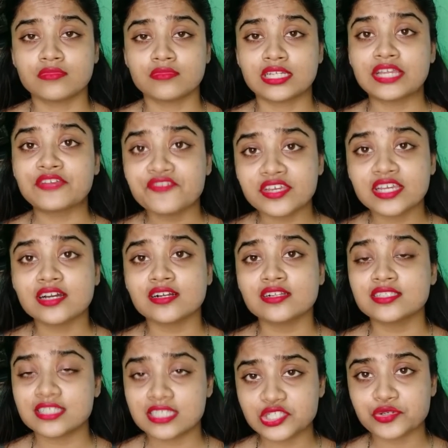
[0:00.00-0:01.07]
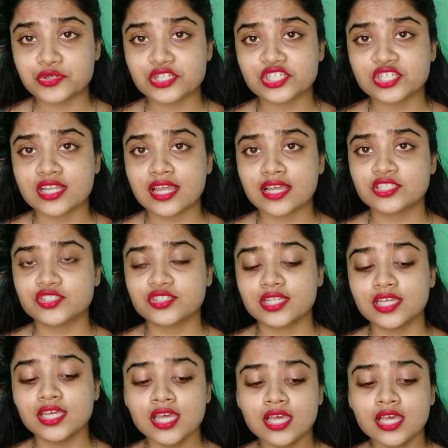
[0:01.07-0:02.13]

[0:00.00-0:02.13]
ডিফিকাল্ট সিচুয়েশান অ্যাকচুয়ালি